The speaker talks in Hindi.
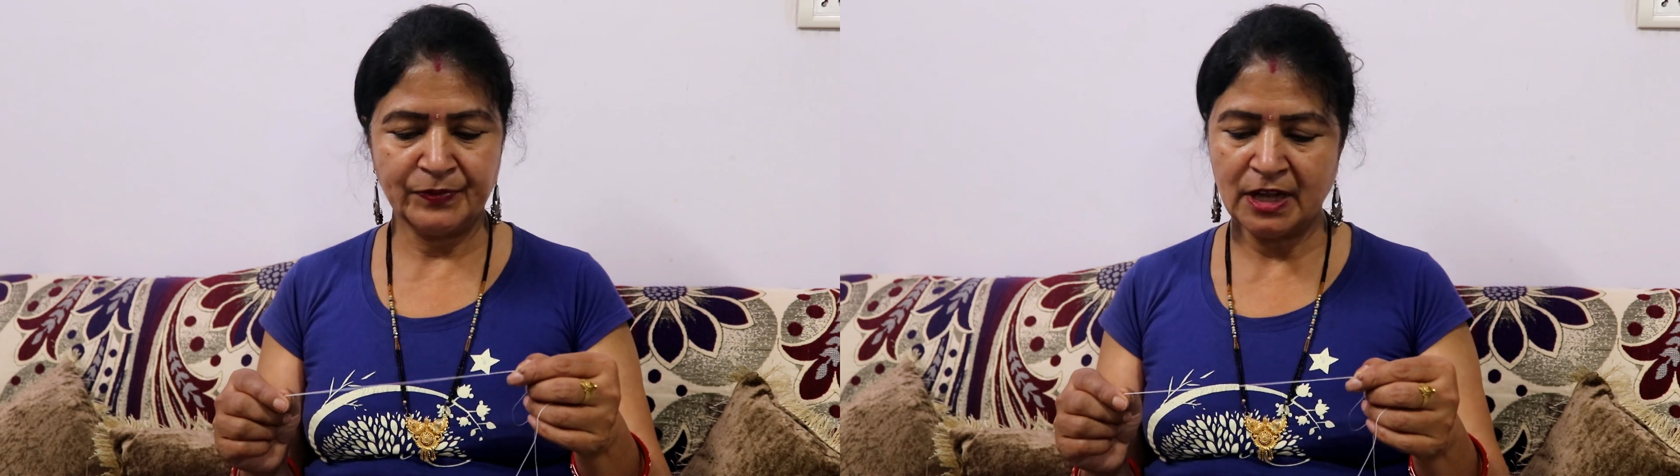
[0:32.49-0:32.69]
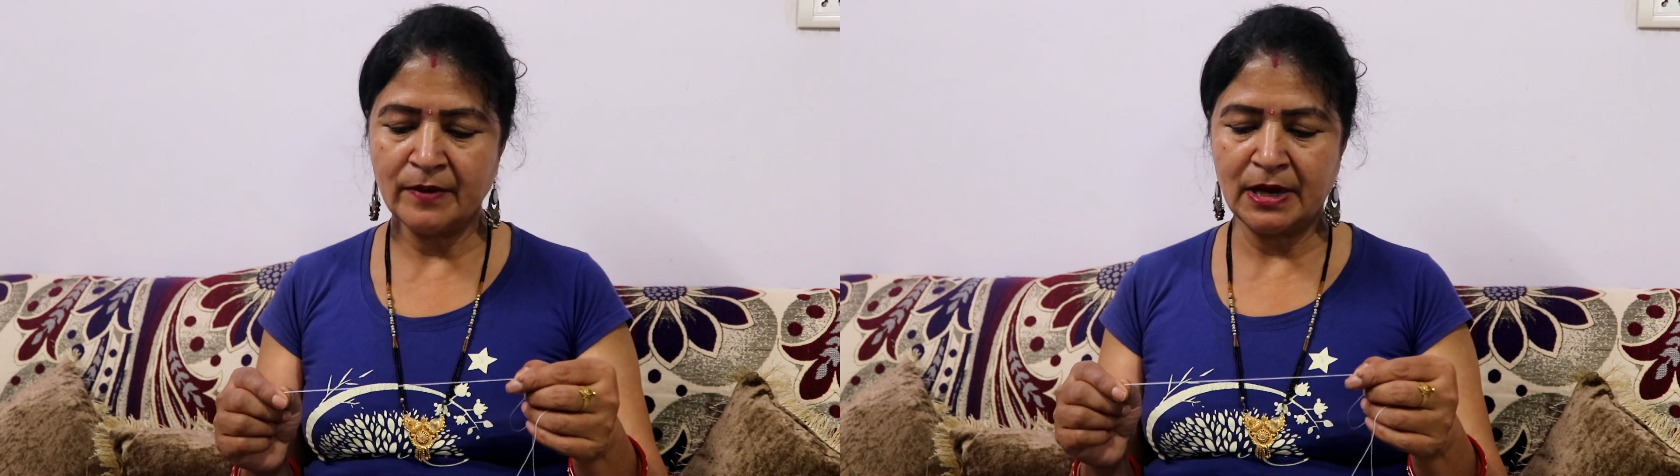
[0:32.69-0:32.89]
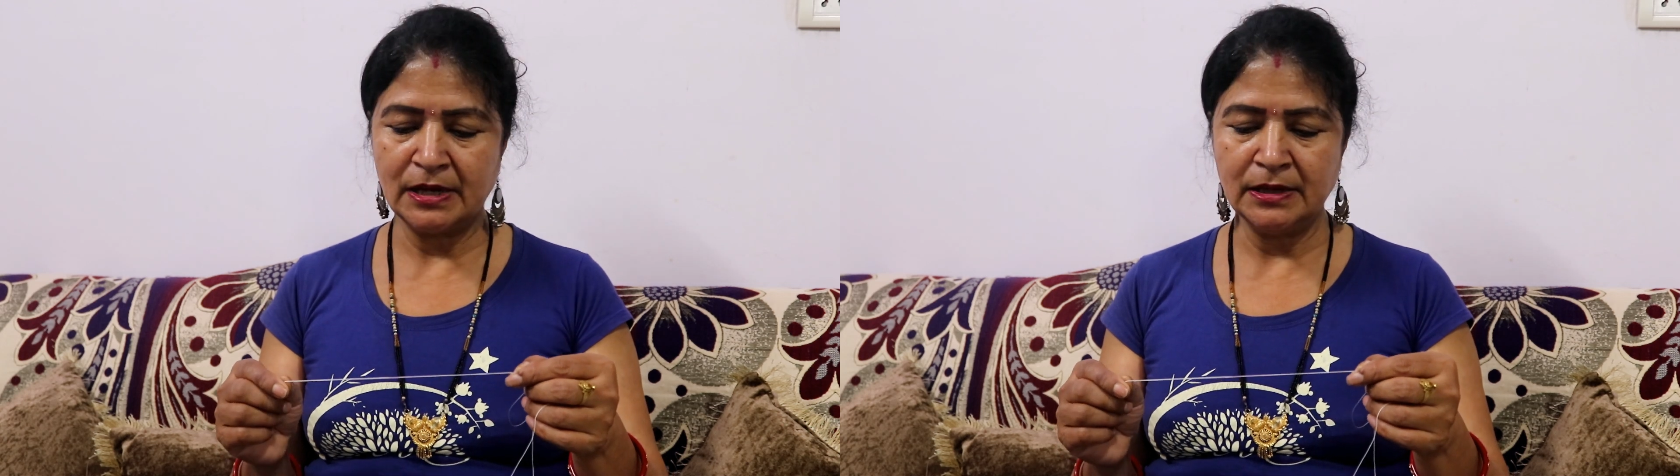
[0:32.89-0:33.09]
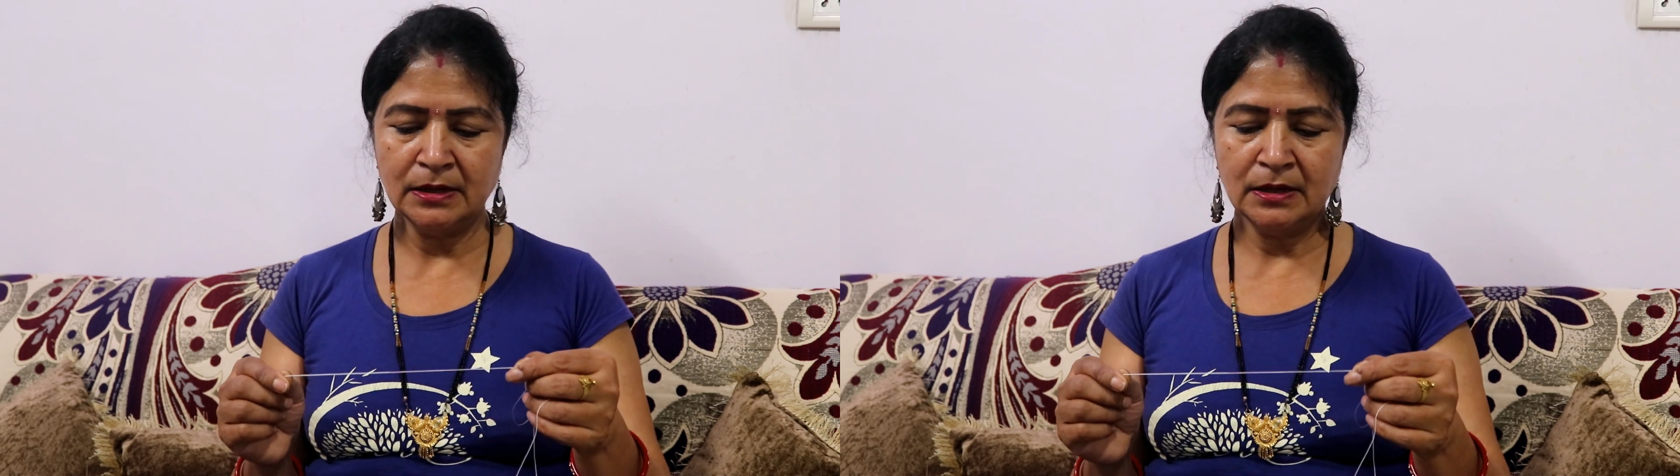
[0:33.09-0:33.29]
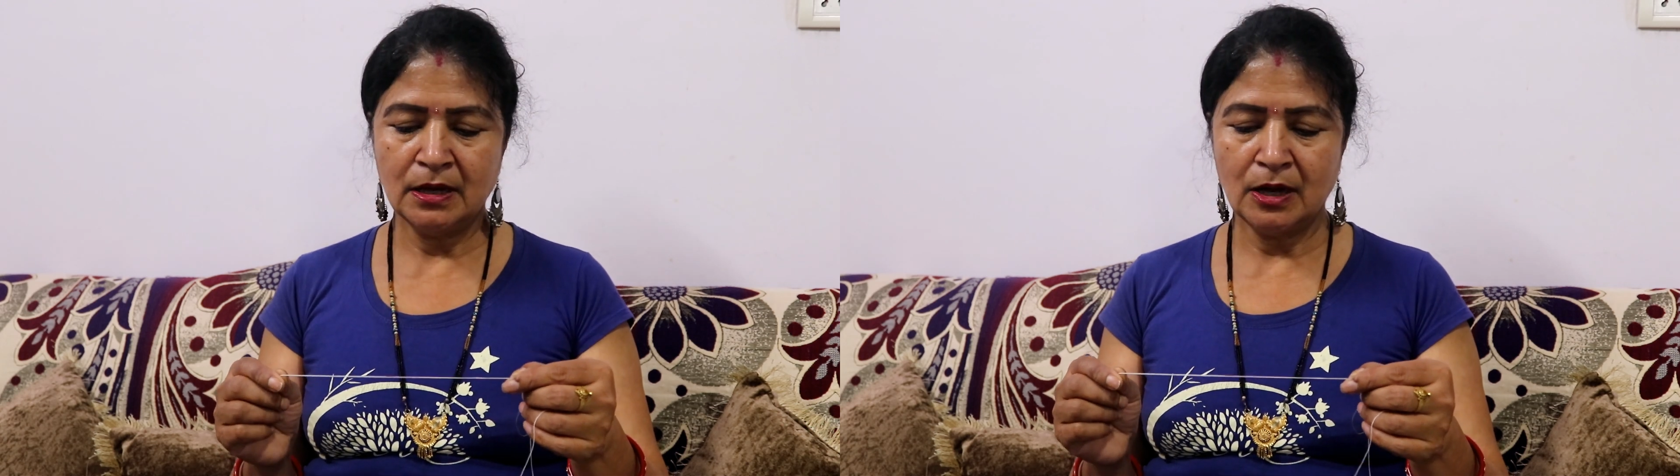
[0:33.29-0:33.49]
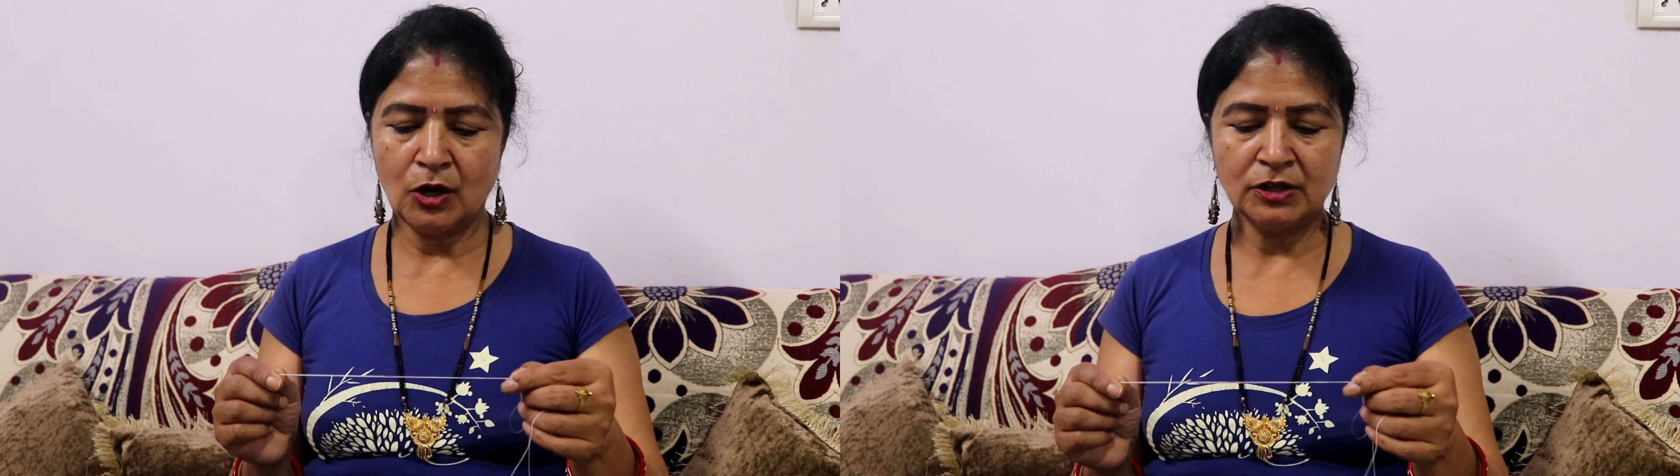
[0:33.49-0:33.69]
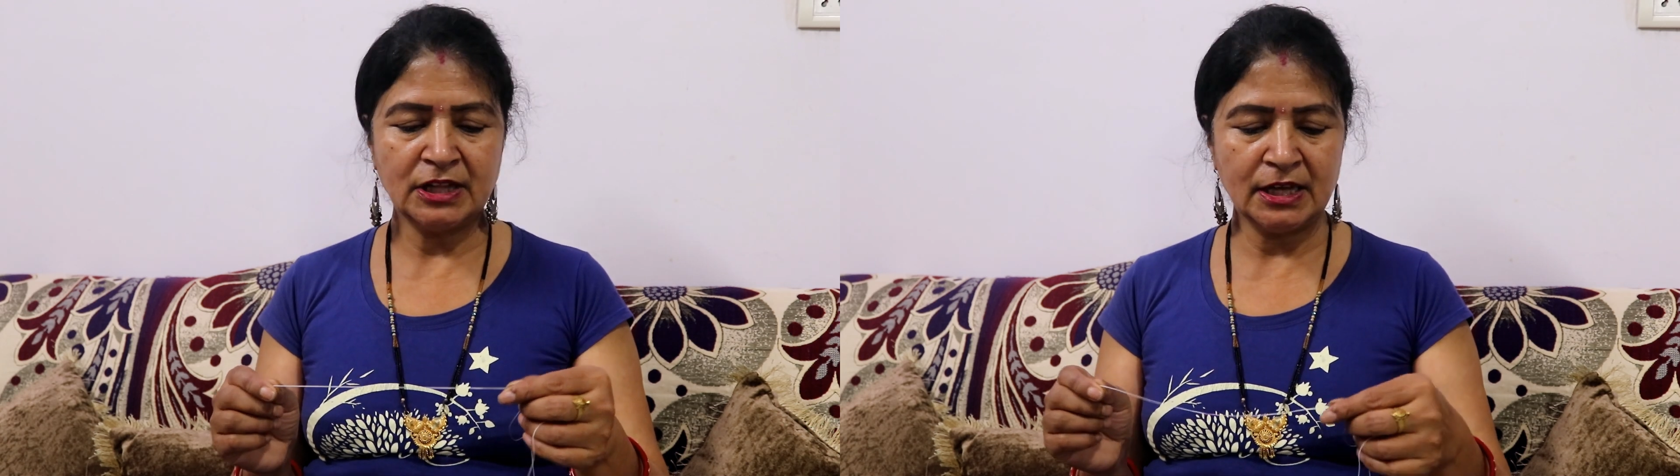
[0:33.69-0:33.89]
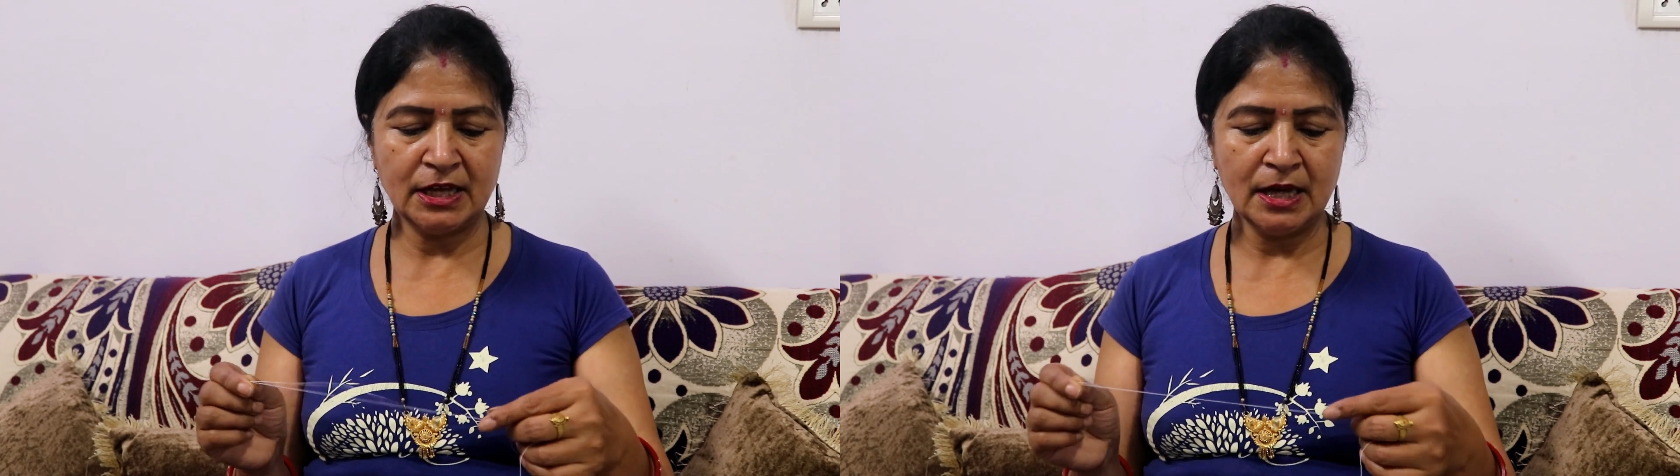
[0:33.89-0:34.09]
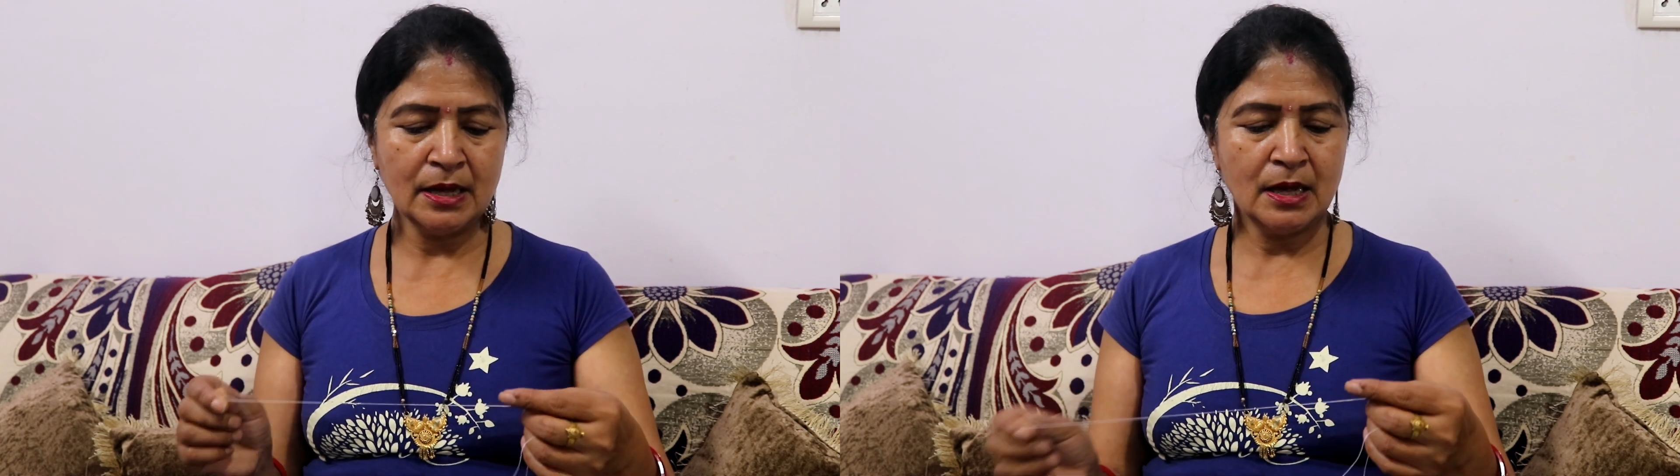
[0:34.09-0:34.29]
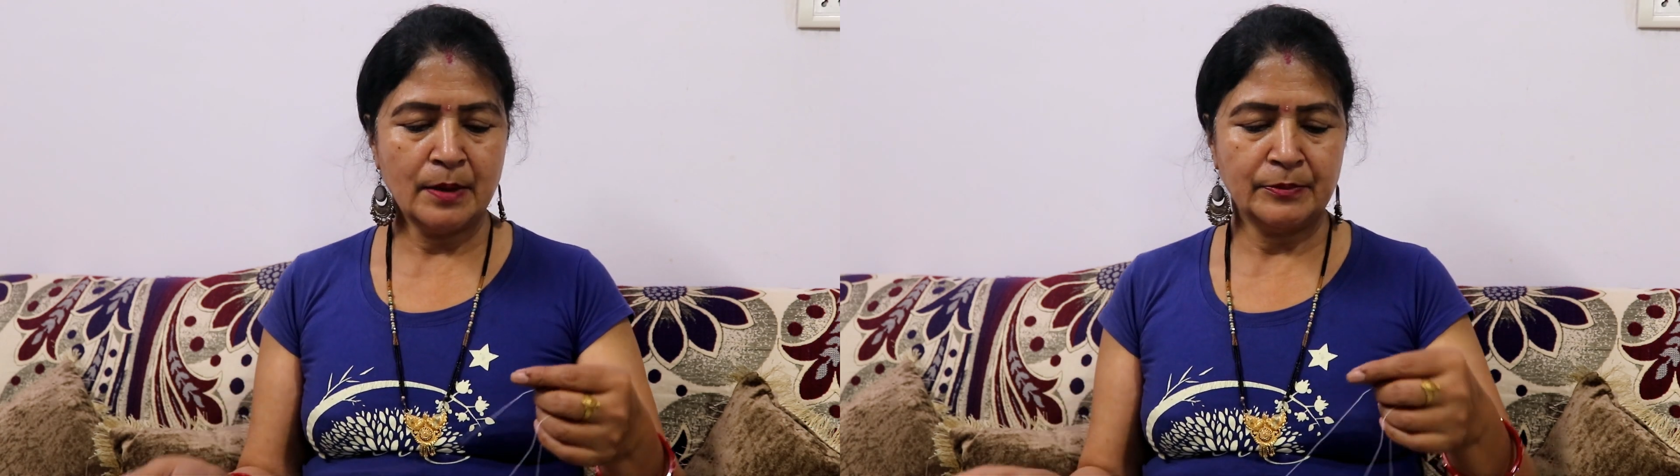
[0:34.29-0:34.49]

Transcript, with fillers: ये वाली और देखिए